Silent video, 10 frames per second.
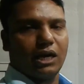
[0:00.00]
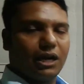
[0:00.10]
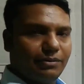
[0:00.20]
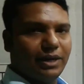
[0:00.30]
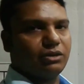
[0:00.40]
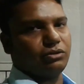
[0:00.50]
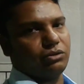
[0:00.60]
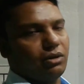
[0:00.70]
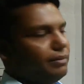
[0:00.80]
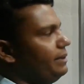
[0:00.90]
কনভার্ট
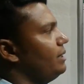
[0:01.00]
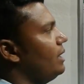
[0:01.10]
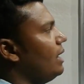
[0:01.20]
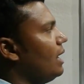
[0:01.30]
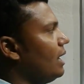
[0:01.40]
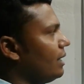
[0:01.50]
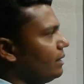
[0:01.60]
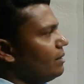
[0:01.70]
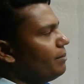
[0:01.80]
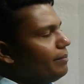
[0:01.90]
করতে হবে আর
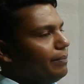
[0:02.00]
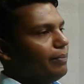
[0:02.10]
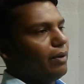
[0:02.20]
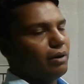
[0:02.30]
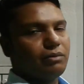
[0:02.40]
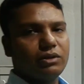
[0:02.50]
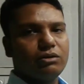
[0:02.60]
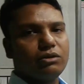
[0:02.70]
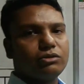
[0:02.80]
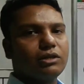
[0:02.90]

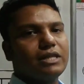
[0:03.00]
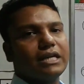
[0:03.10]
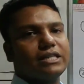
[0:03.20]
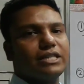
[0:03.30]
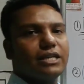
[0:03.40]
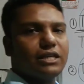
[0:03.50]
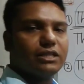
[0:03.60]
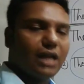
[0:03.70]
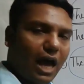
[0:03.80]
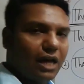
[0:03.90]
পরবর্তী অংশটাতে একটা সেন্টেন্স
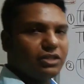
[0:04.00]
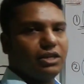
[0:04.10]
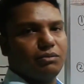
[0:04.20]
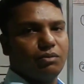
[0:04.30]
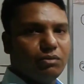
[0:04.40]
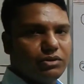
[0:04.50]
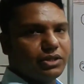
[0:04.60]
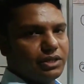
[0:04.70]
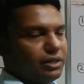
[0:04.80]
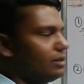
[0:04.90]
আছেই ফুল
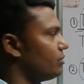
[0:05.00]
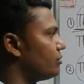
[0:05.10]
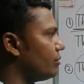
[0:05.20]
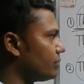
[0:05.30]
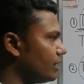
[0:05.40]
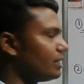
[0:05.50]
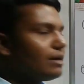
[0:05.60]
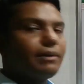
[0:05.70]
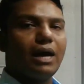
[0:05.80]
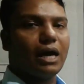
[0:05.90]
সেন্টেন্স সো সেটাতে
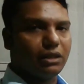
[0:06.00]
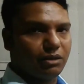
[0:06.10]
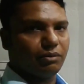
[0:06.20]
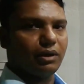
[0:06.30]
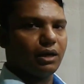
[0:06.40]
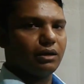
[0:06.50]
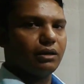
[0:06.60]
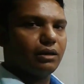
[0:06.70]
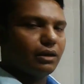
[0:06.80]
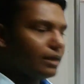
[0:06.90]
আমরা হাত দেবো না
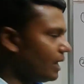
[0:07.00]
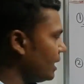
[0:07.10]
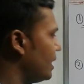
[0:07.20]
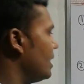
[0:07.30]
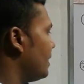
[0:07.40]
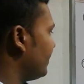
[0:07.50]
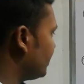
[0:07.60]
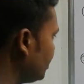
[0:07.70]
ক্লিয়ার এবার